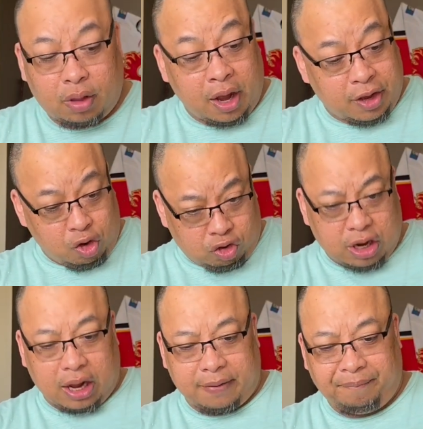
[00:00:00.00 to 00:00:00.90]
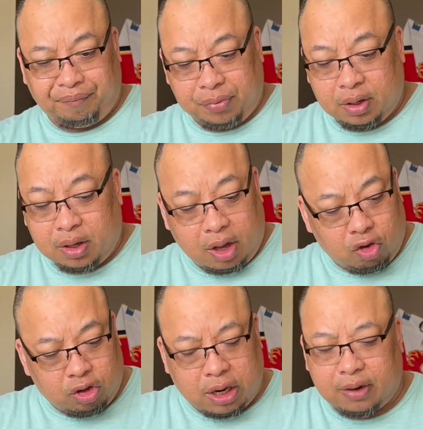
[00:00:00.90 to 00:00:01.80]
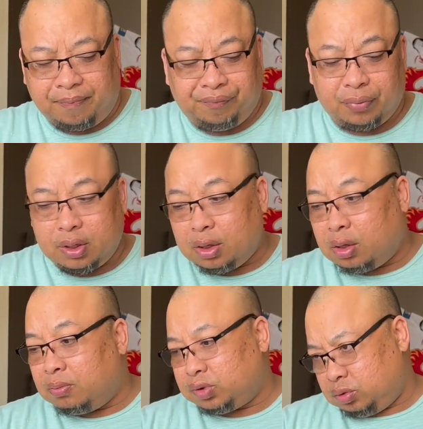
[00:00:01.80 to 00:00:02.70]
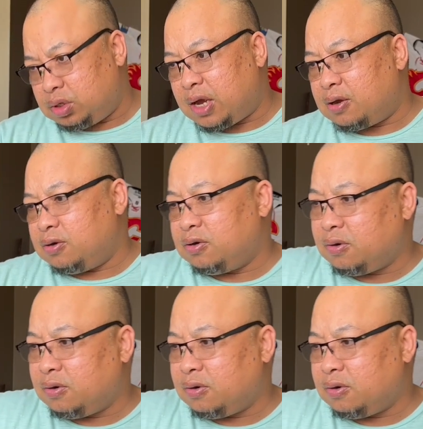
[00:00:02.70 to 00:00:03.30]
Ayoko na. Ayoko na. Busog na ako.